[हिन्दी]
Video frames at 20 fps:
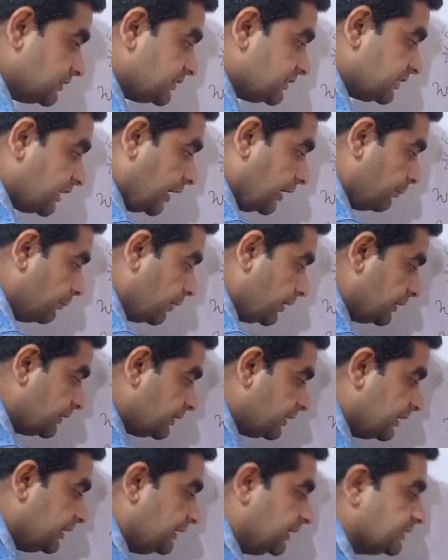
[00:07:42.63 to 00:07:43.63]

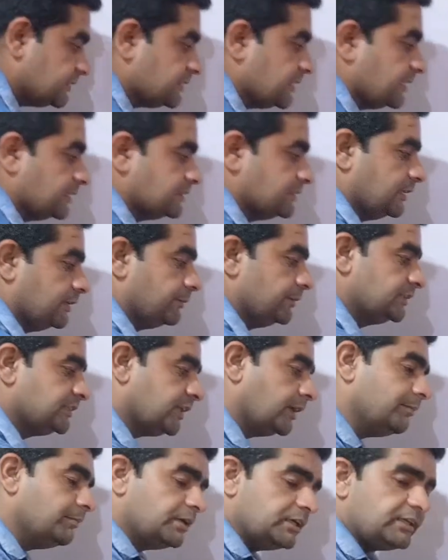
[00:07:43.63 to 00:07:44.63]
साइमल्टेनियस एक्शन में
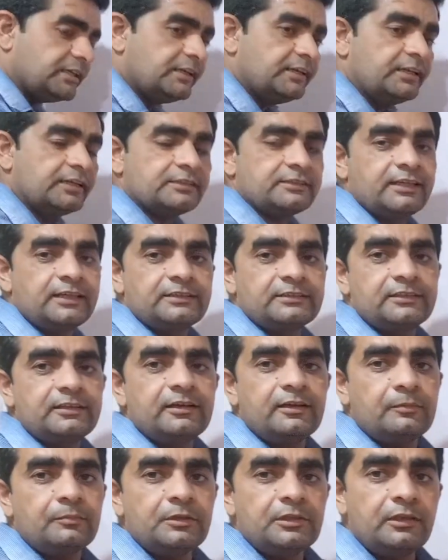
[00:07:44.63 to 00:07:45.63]
साइमल्टेनियस
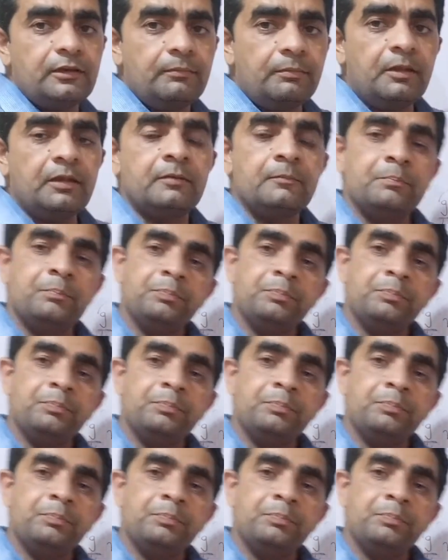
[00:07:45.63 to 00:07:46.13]
एक्शन का मतलब है